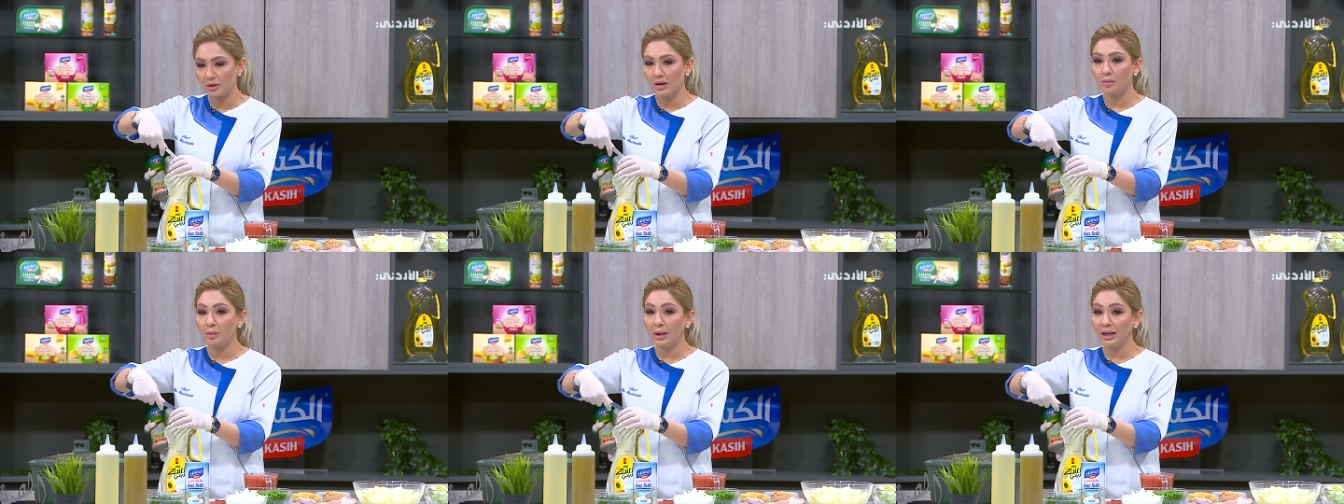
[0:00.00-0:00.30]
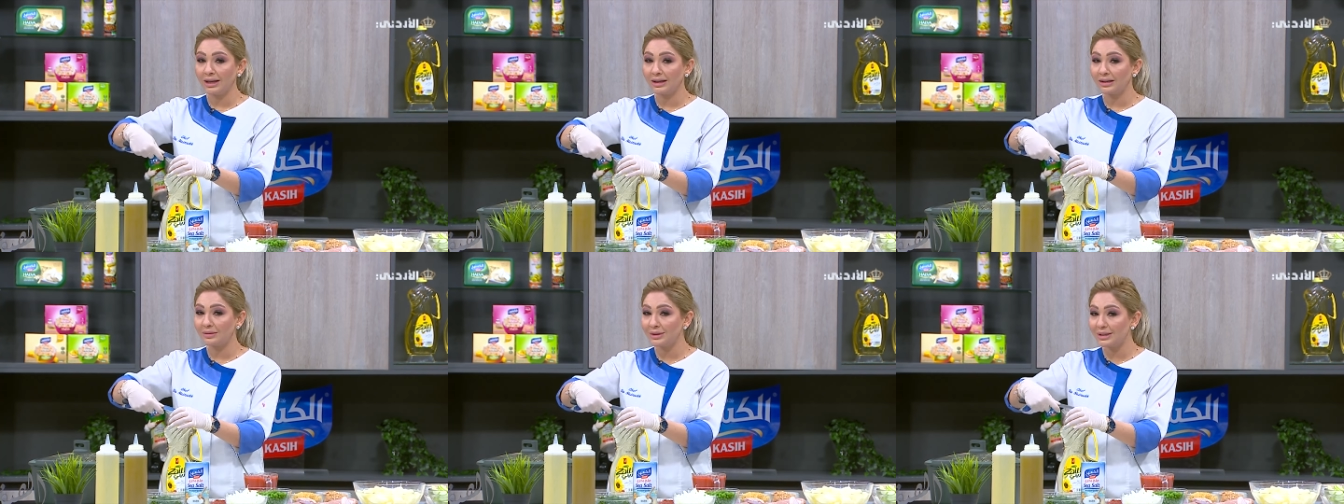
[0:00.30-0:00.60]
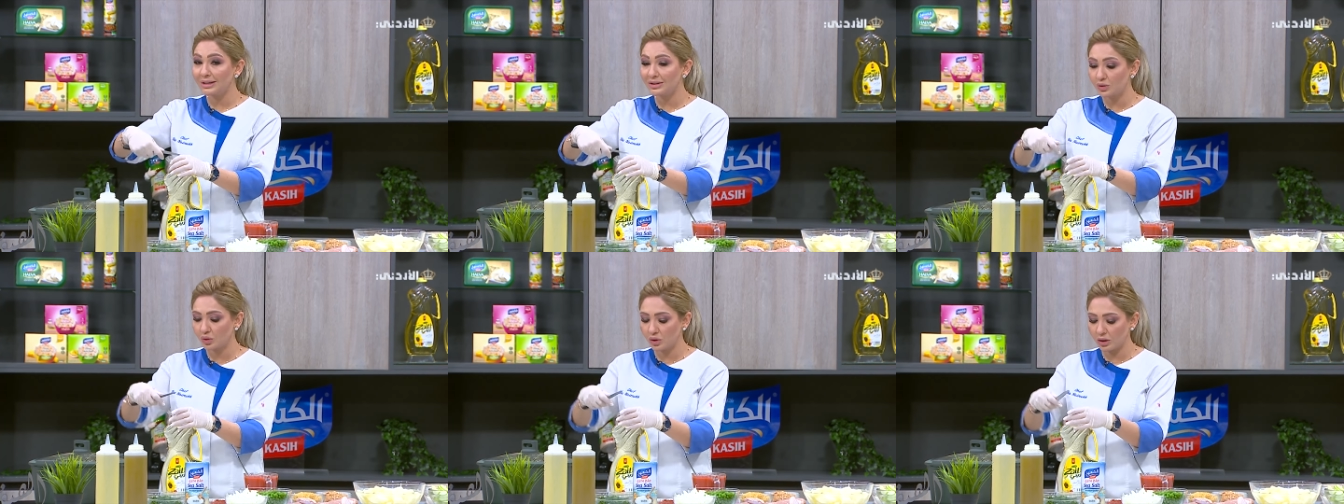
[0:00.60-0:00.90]
معلقه كبيره
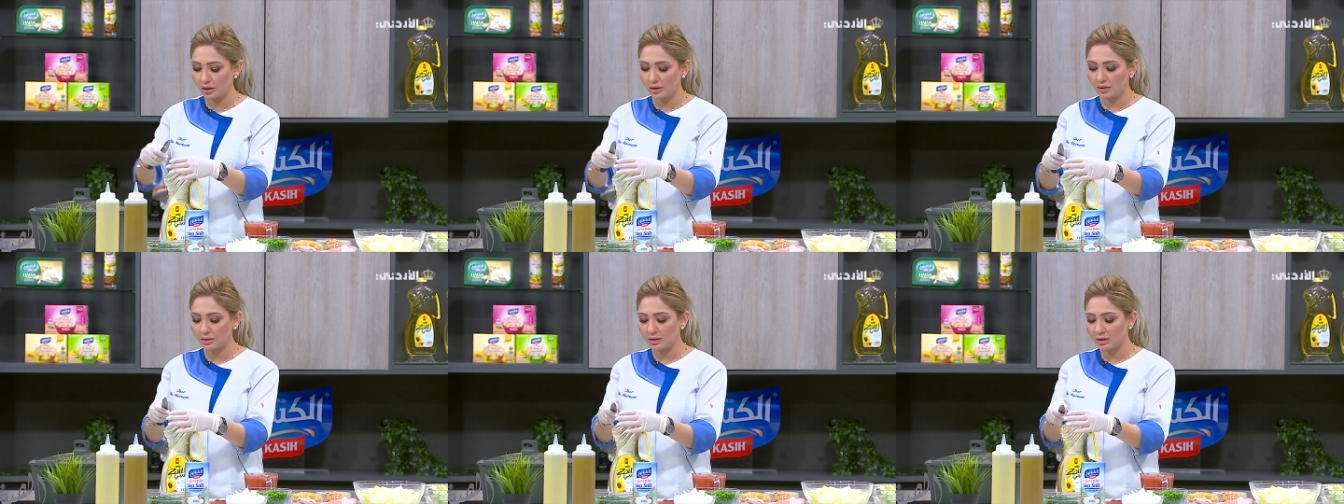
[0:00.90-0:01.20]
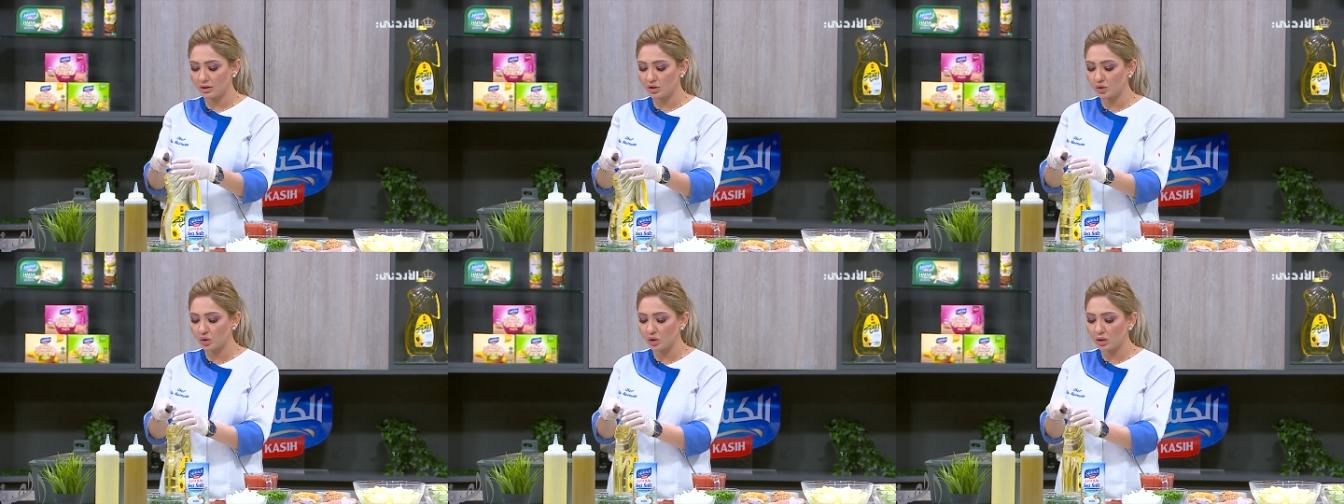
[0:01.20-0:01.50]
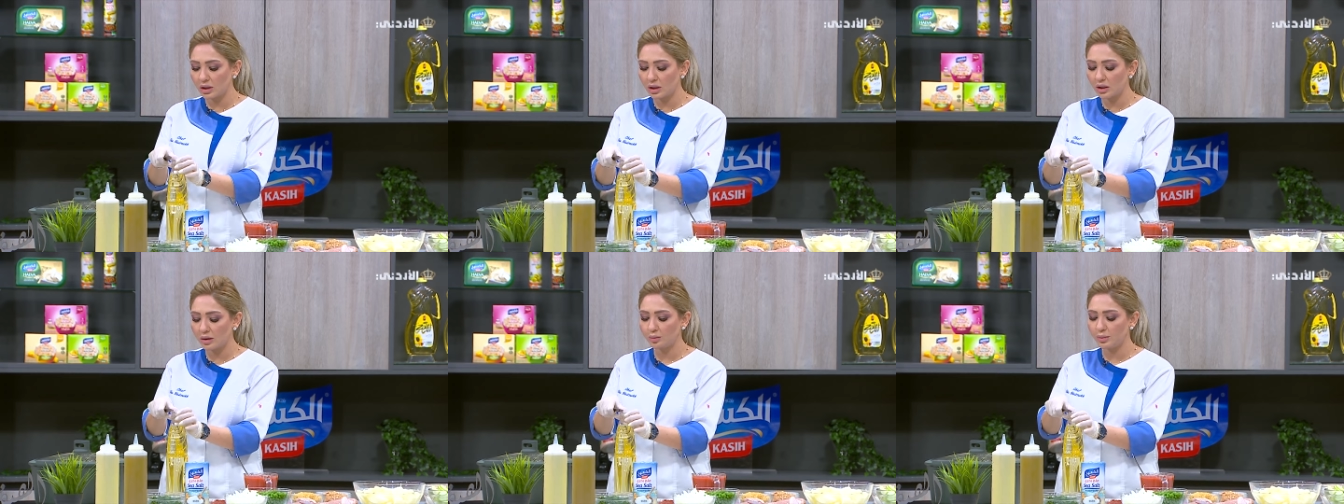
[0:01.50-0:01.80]
سكر
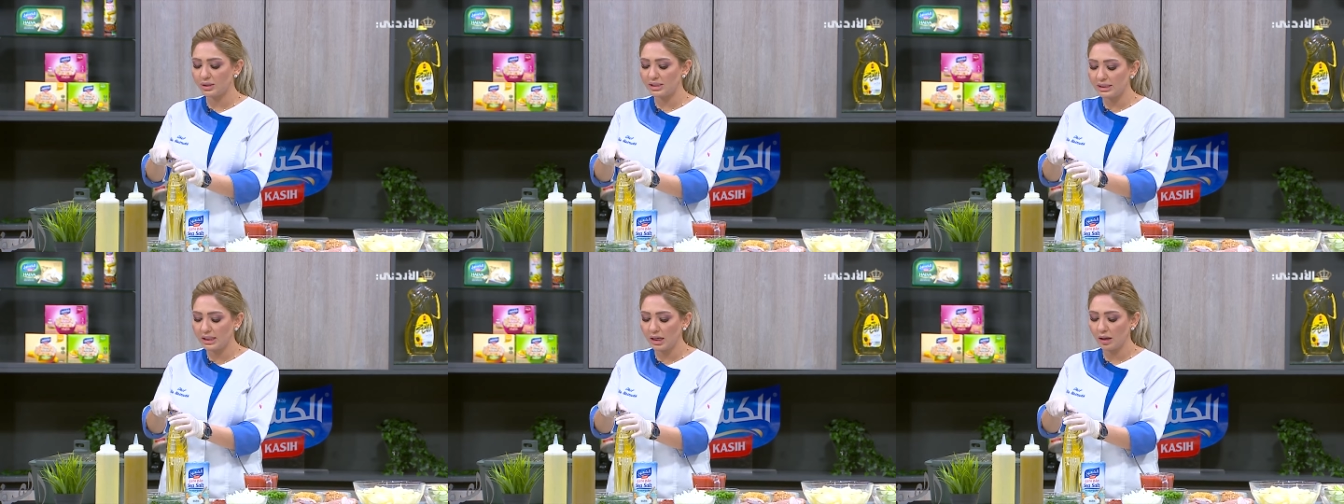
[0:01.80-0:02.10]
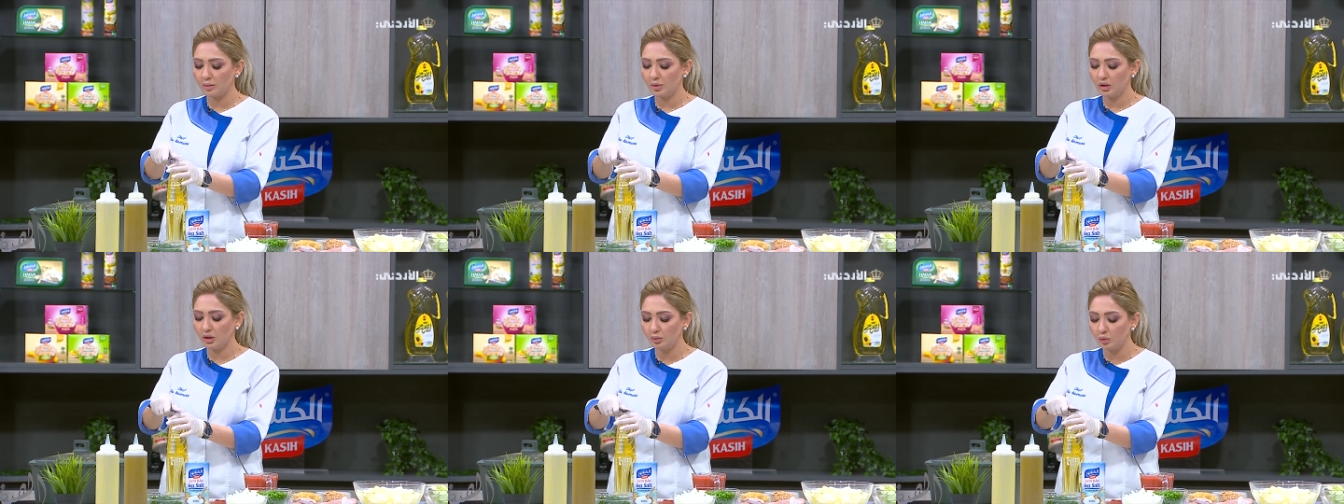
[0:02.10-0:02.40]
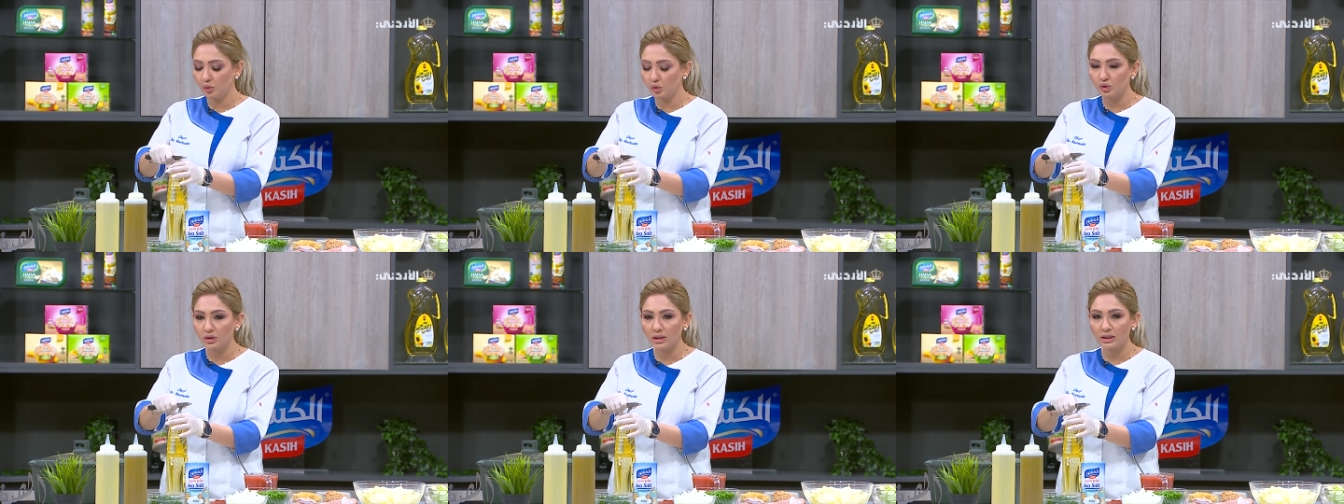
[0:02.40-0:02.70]
السكر بسحب
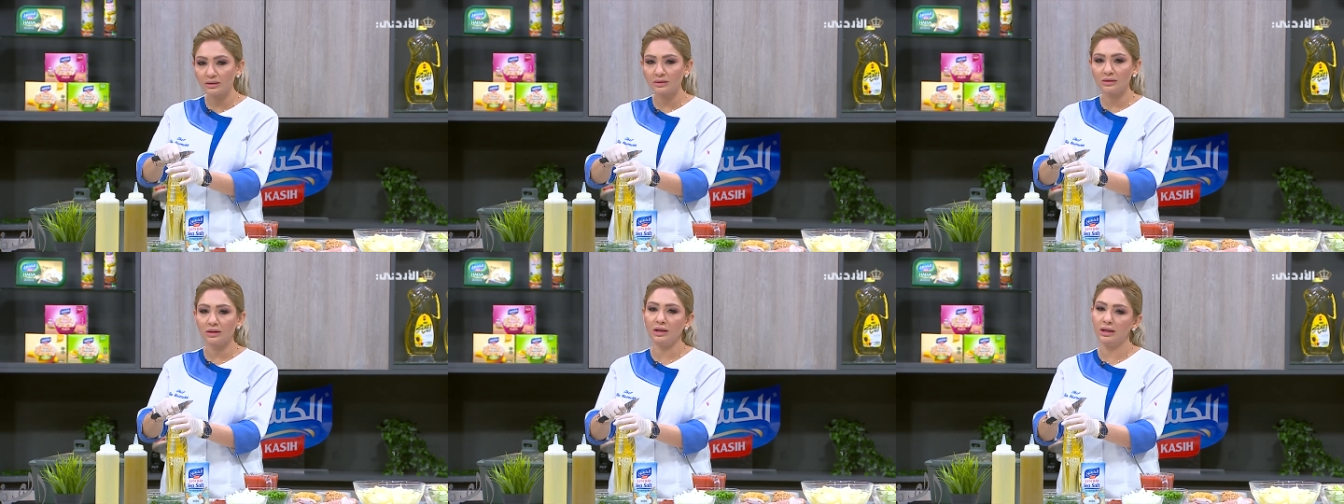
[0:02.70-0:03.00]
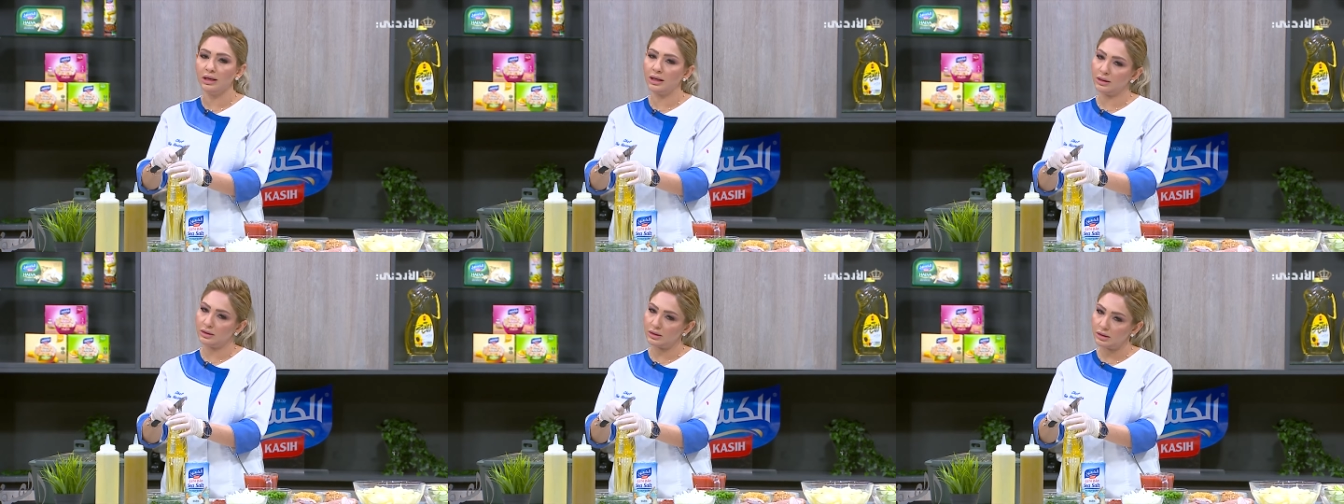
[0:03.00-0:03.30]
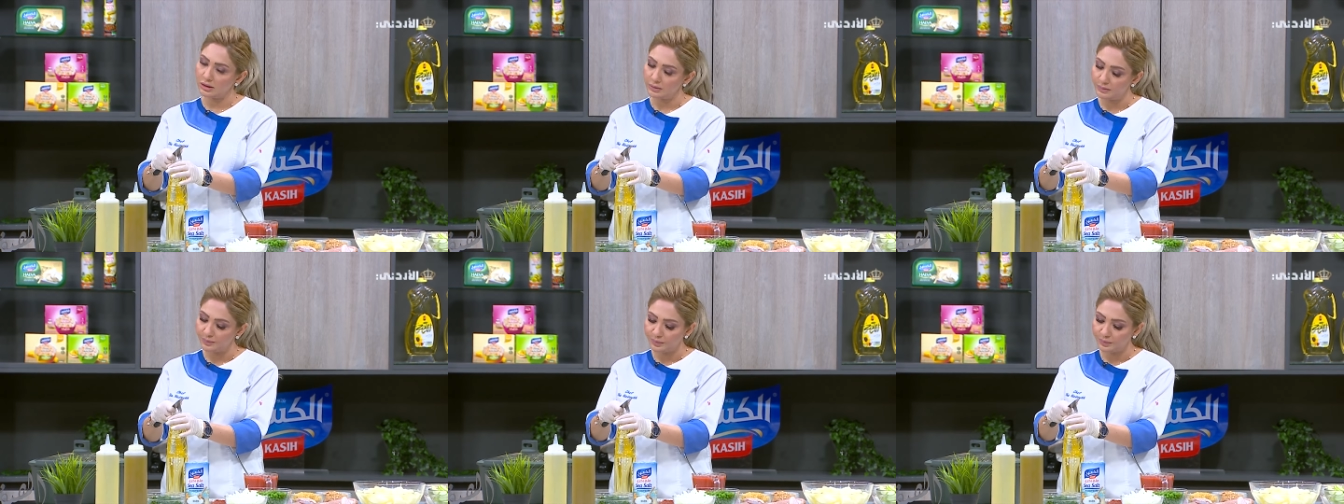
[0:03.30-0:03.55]
حموضه اليخنه